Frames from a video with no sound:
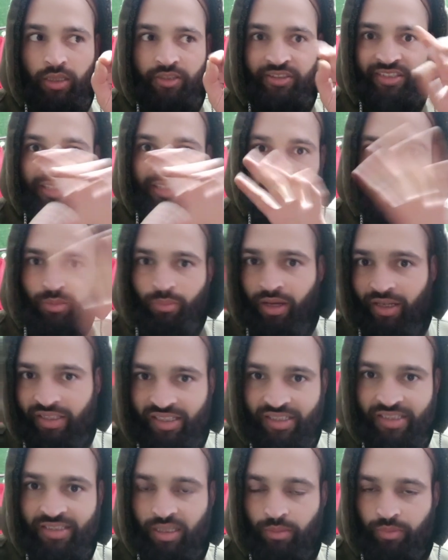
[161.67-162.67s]
स्टॉक
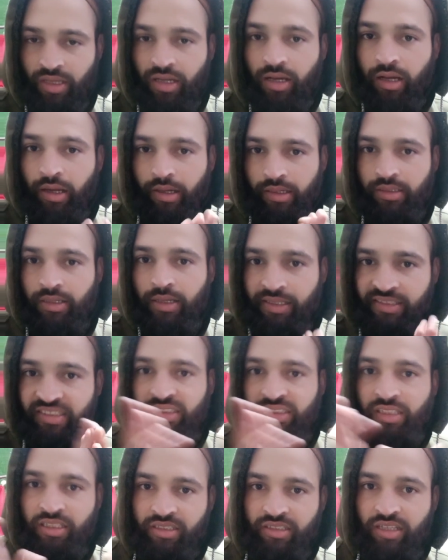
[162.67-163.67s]
मार्केट से भी अर्न कर
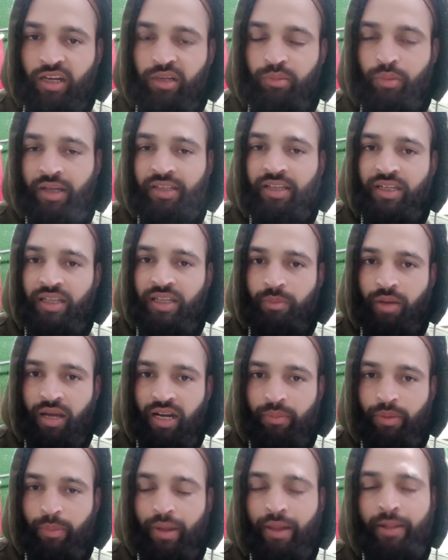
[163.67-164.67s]
सकते हैं स्टॉक मार्केट के बारे
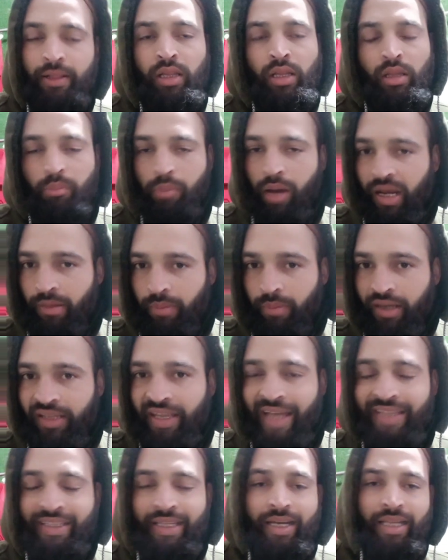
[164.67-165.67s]
में मैं बार बार
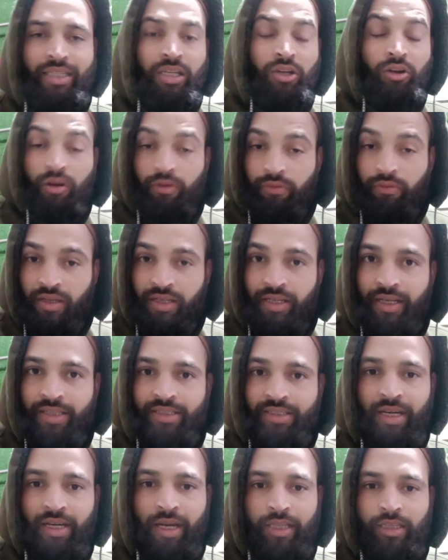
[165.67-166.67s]
कहते रहता हूँ अवेयर
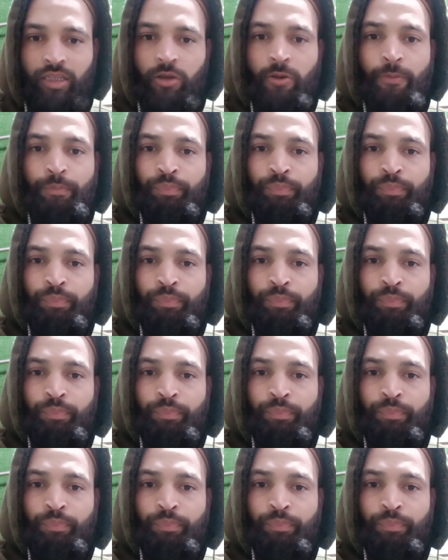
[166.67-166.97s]
करता रहता हूँ